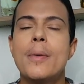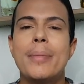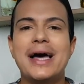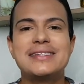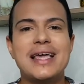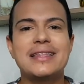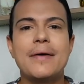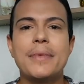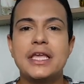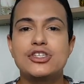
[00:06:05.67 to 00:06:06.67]

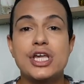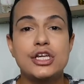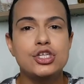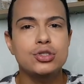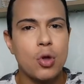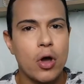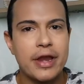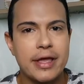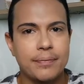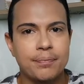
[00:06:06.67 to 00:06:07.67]
baseadamente a
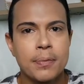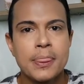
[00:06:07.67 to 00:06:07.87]
história.